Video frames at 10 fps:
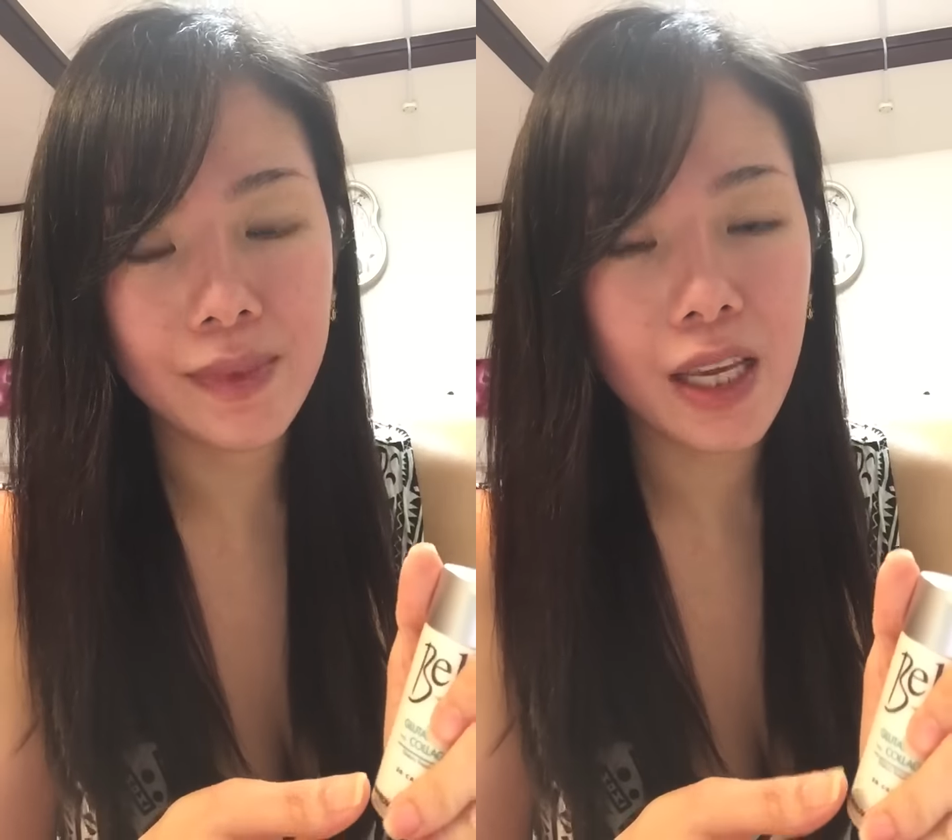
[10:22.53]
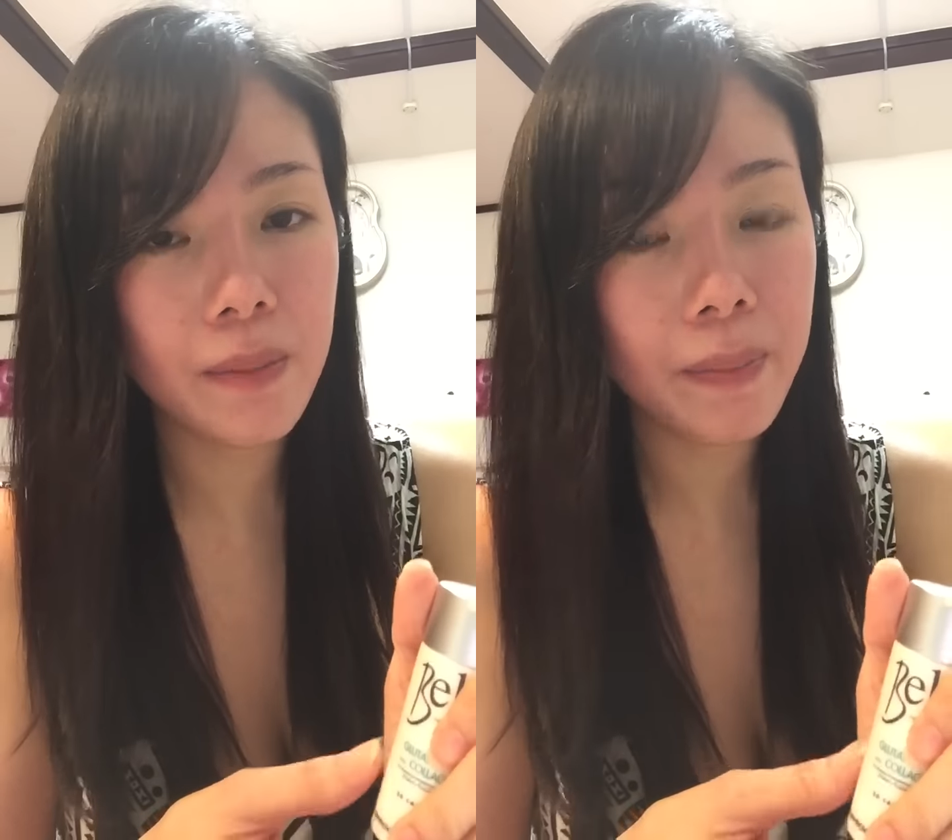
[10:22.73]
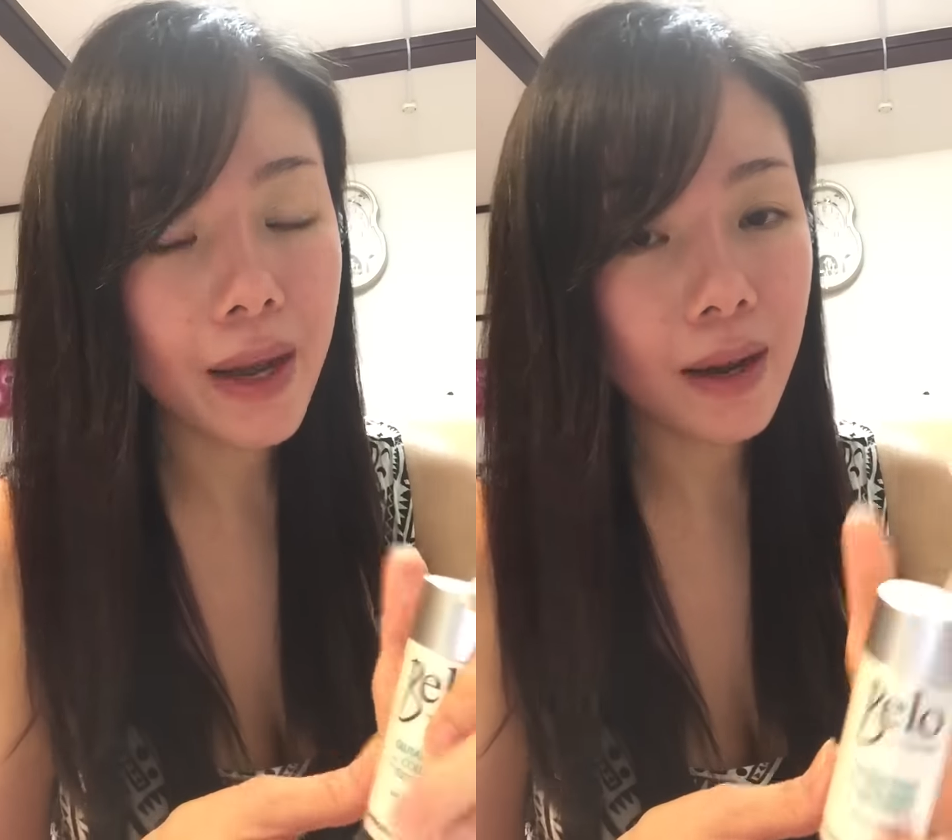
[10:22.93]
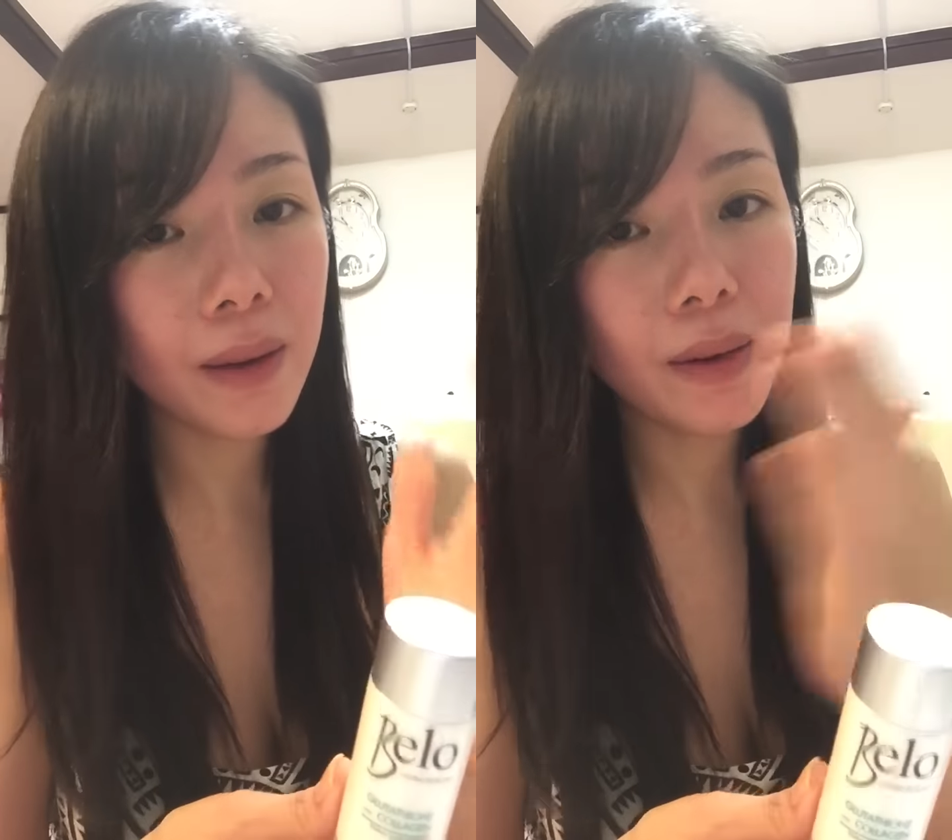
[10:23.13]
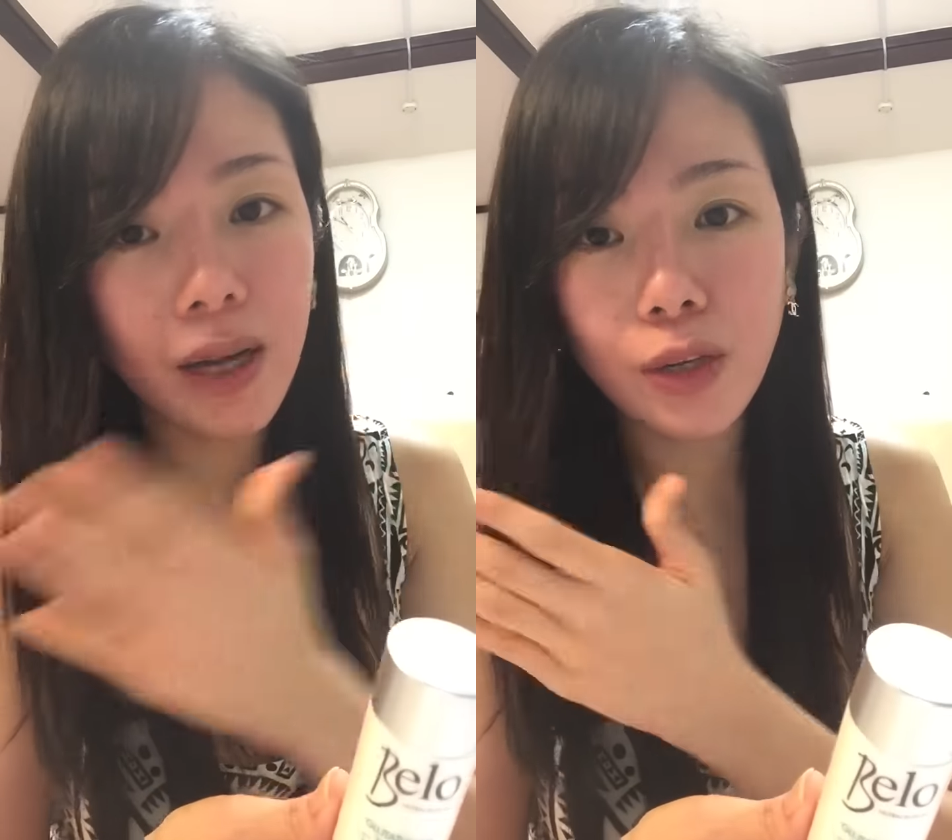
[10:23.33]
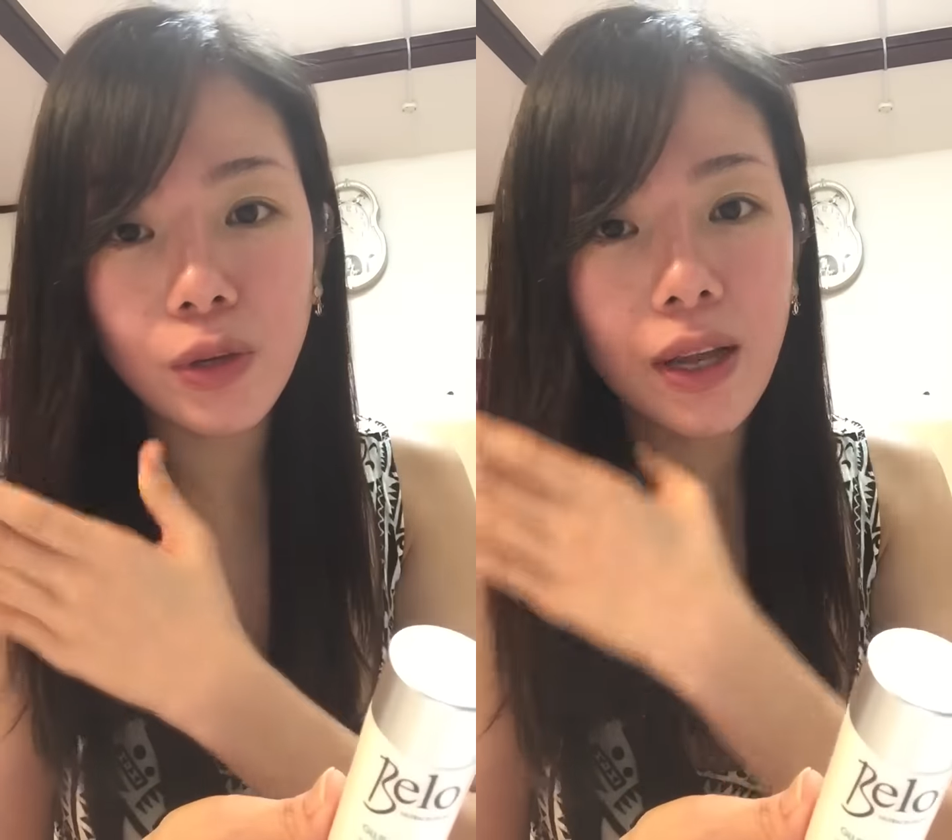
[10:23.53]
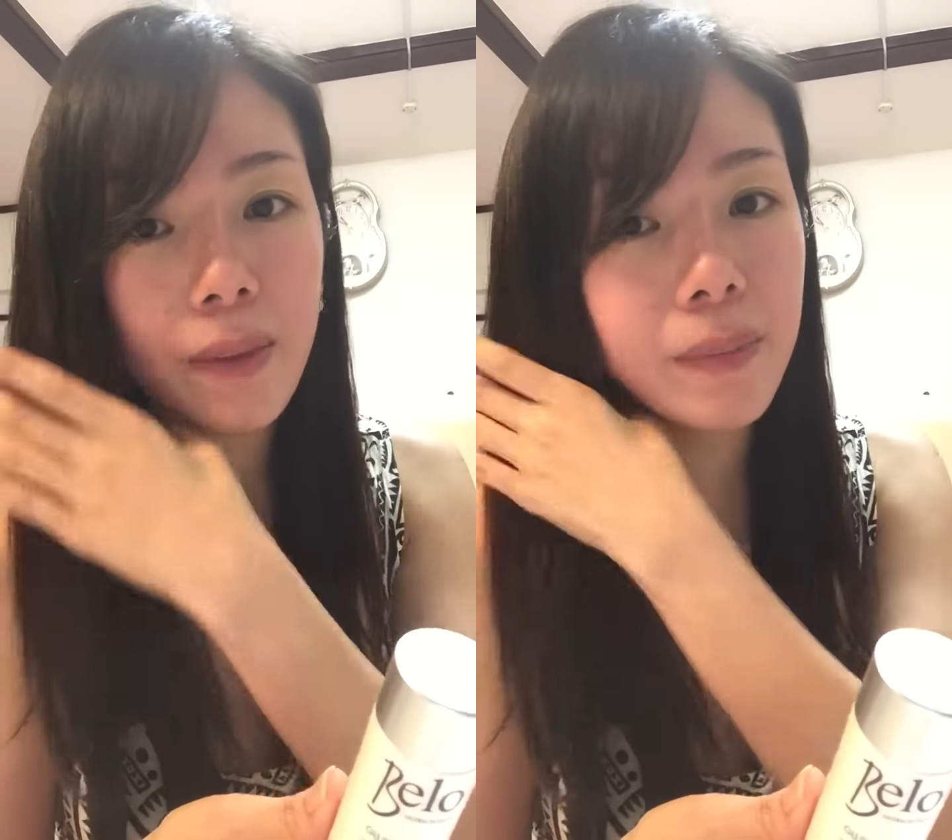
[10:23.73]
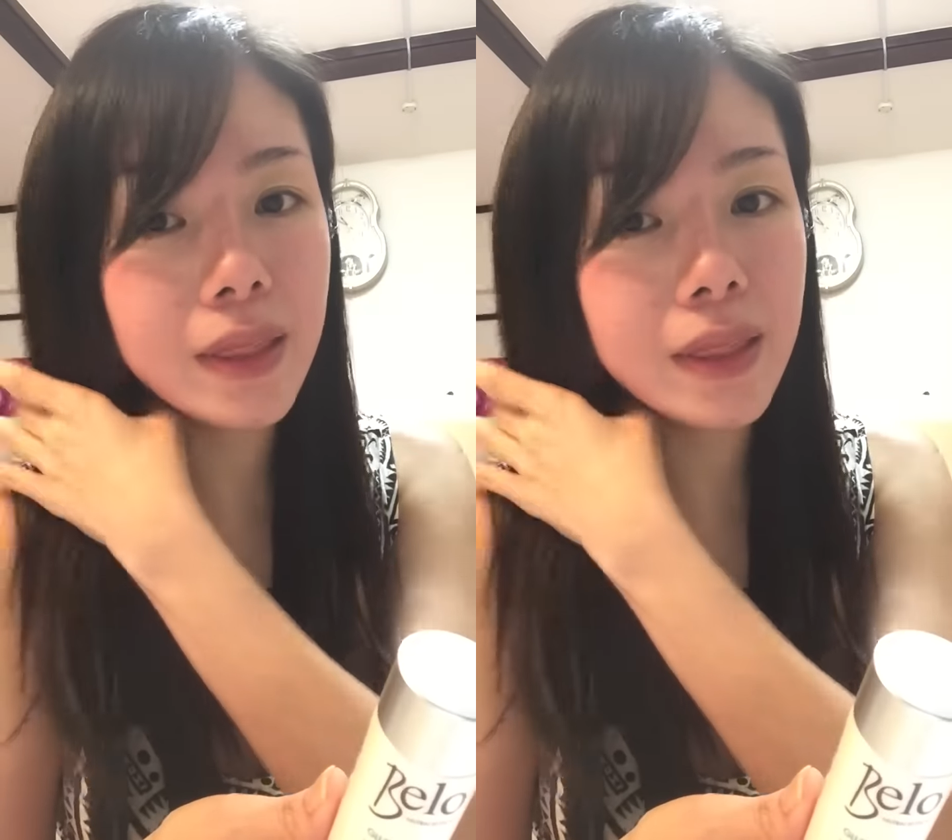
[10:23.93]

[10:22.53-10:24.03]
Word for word: Ayan, parang ano lang,